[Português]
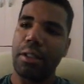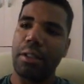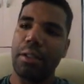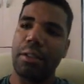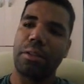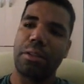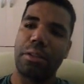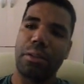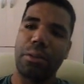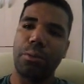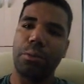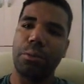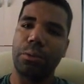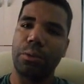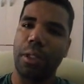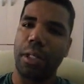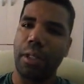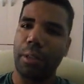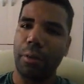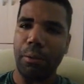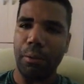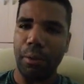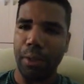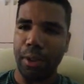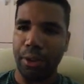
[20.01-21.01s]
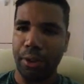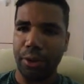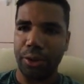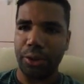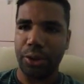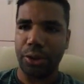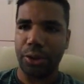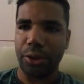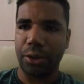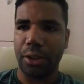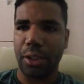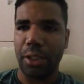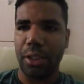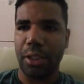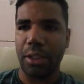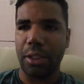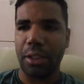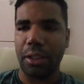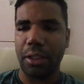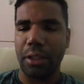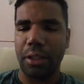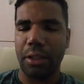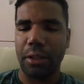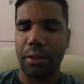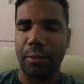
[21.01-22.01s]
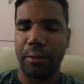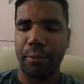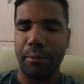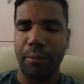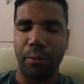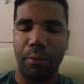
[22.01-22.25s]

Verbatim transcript: E segundo é a corrente da,